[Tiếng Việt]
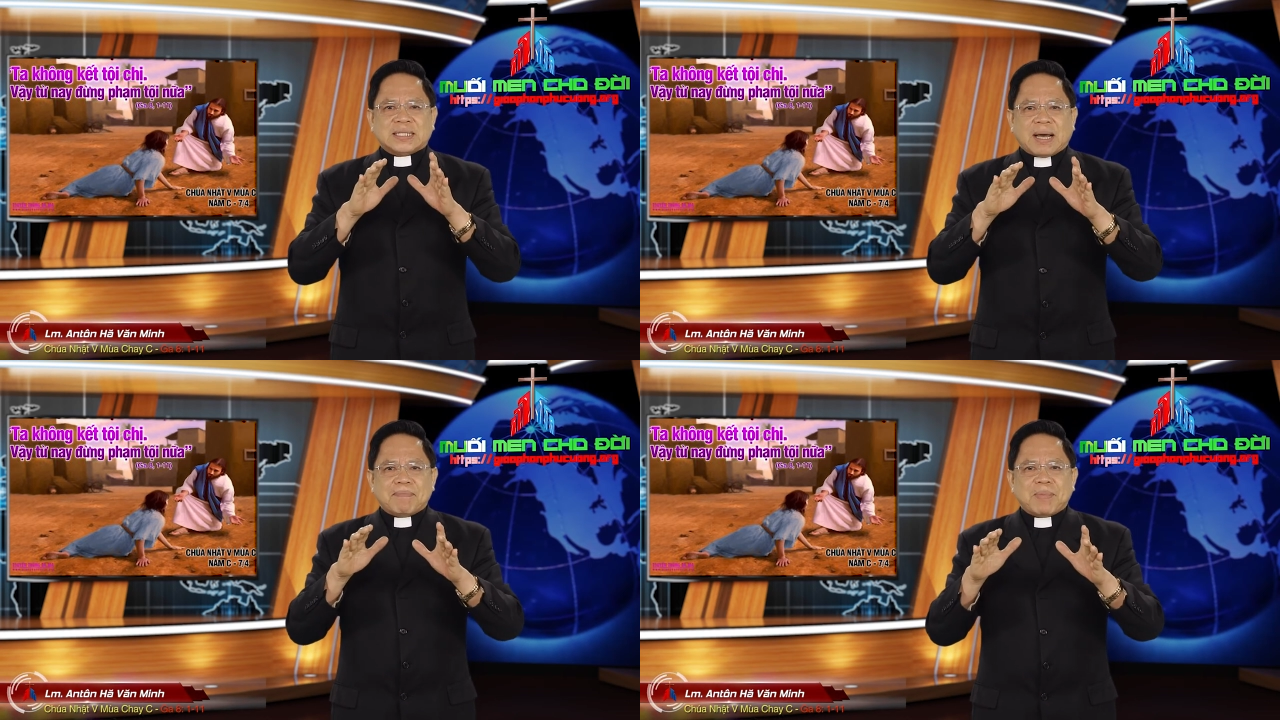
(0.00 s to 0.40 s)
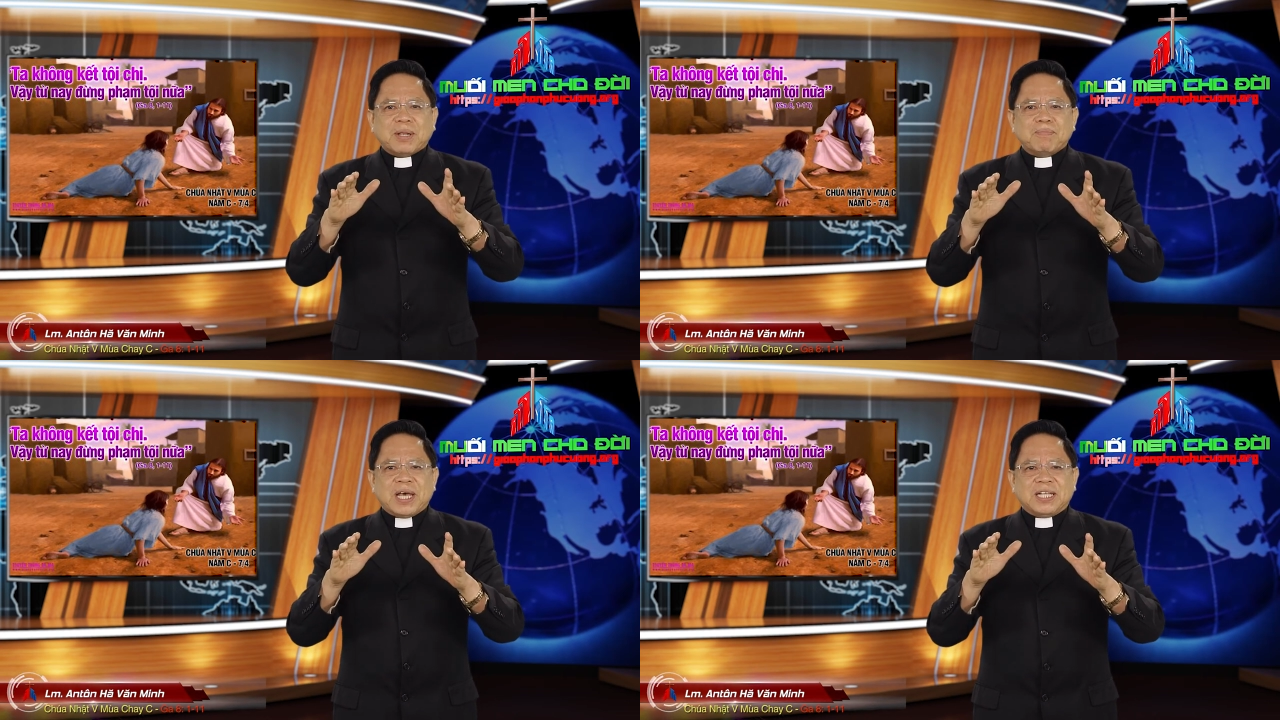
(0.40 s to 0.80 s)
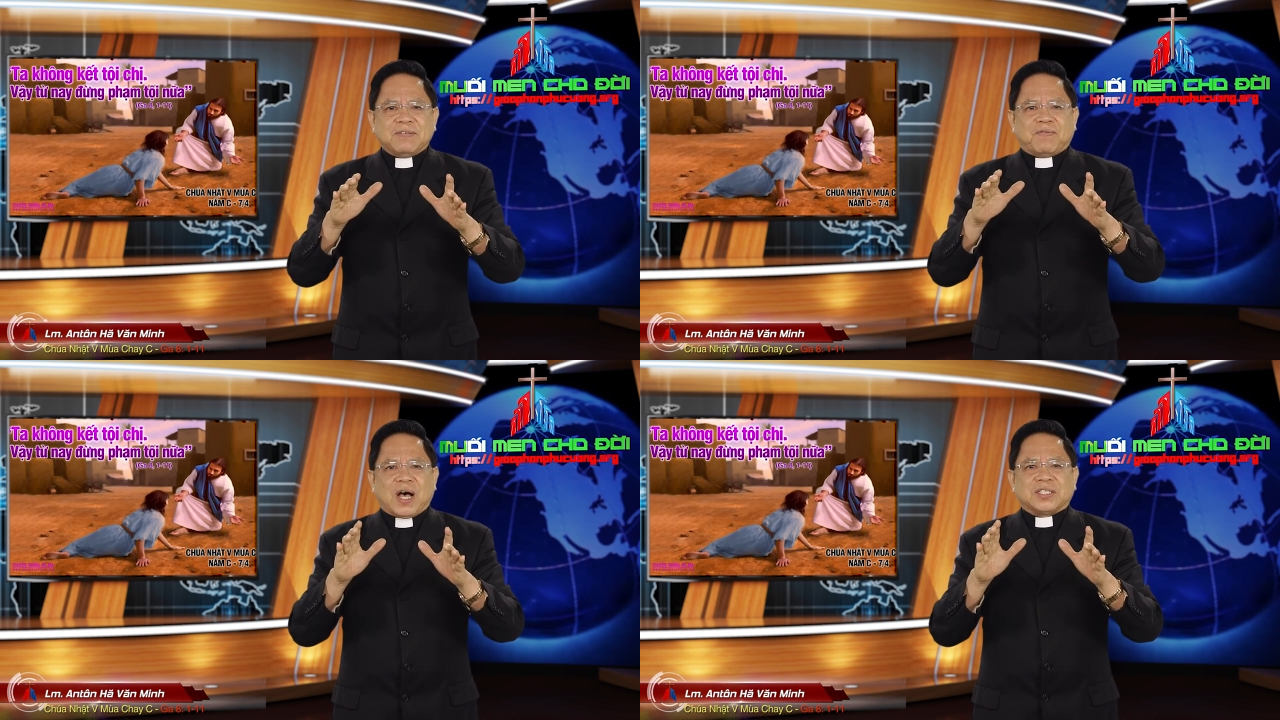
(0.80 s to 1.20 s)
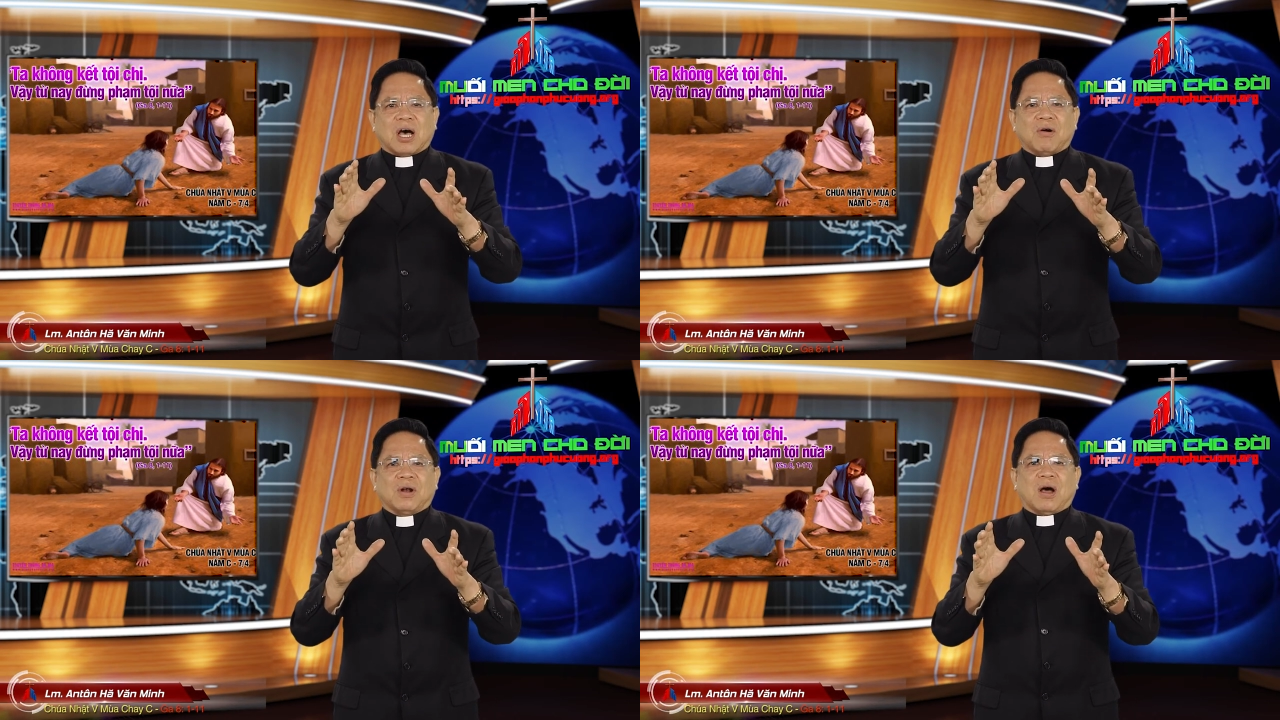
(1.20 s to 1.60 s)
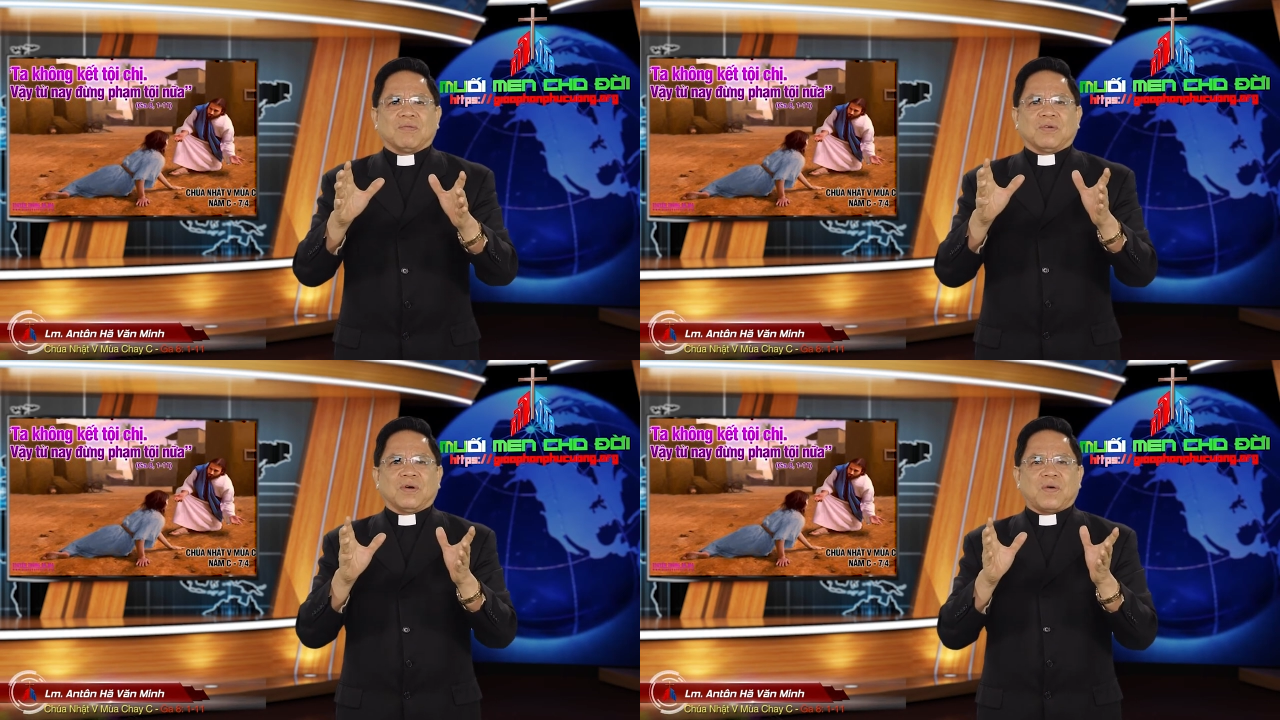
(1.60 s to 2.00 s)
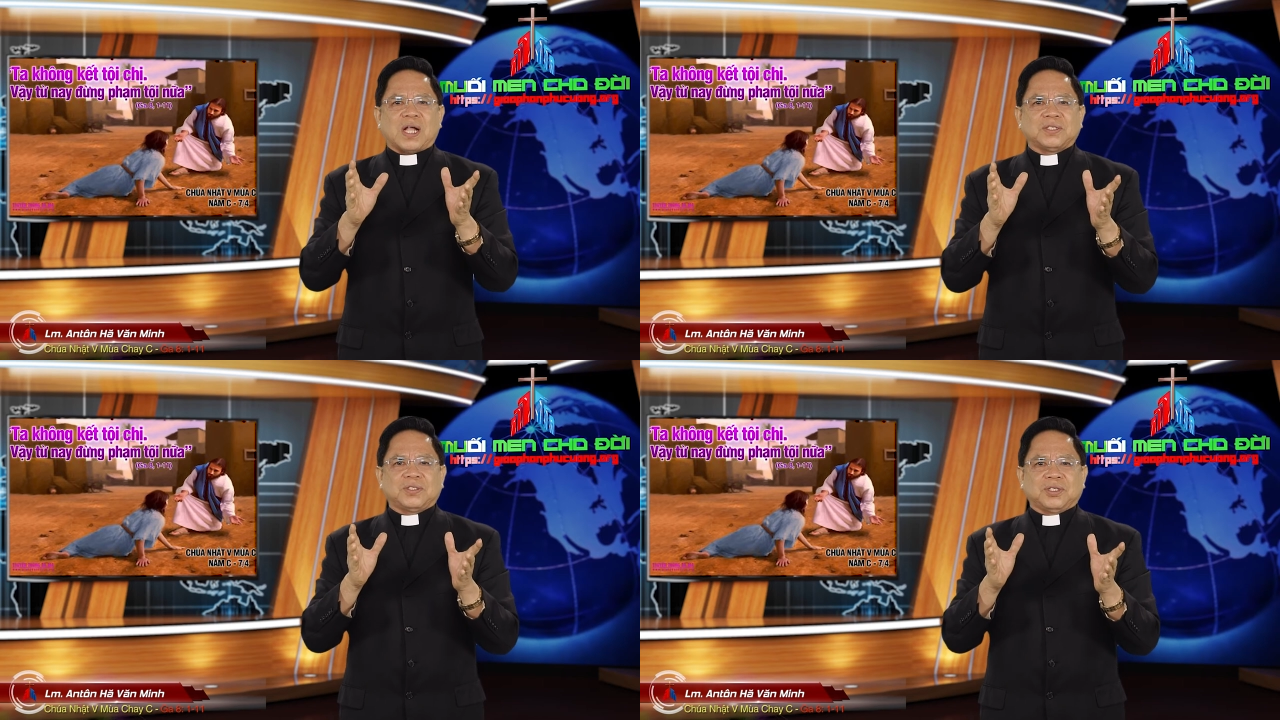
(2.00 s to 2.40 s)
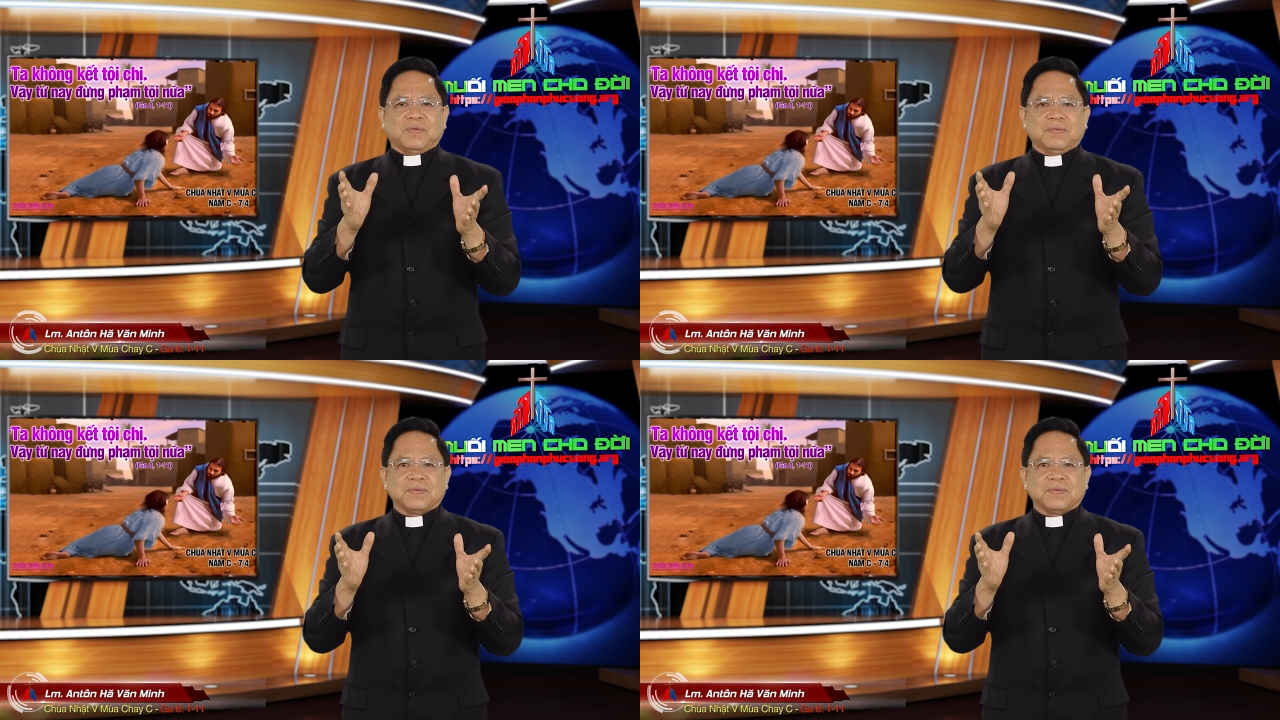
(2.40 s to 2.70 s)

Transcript: chậm bất bình và giàu lòng khoan dung